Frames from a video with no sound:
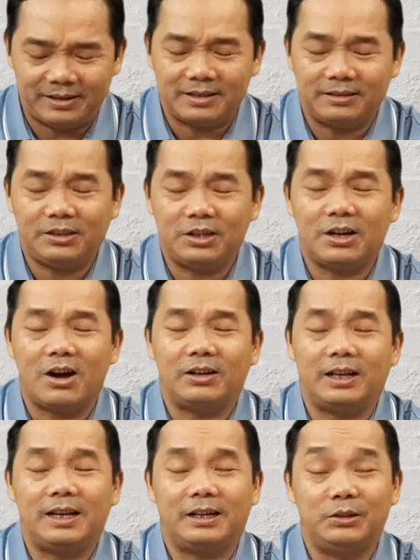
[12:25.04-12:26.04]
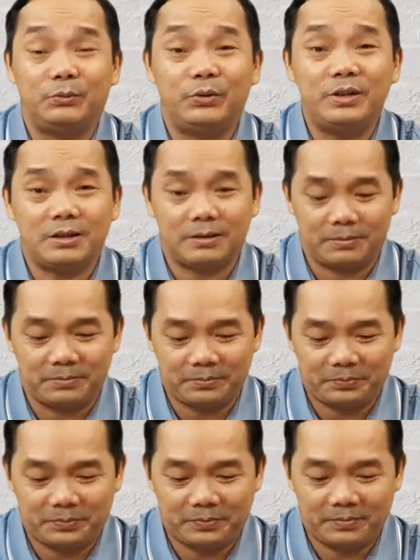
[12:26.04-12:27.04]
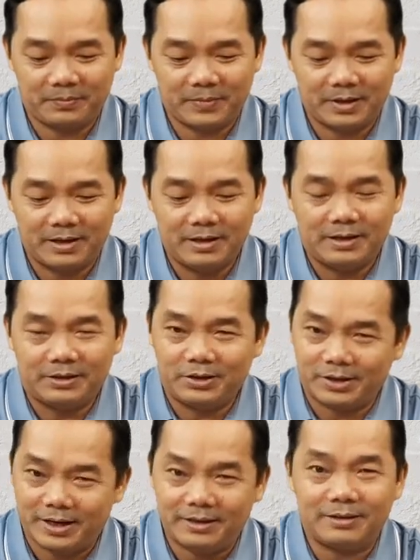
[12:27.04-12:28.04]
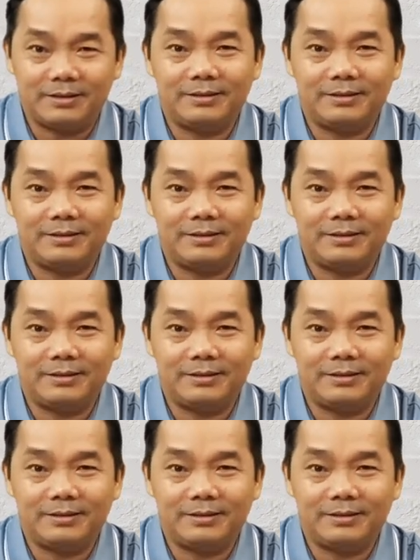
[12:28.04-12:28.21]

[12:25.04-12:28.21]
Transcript: tiệc cưới chiên con lại là được phước? Trước hết,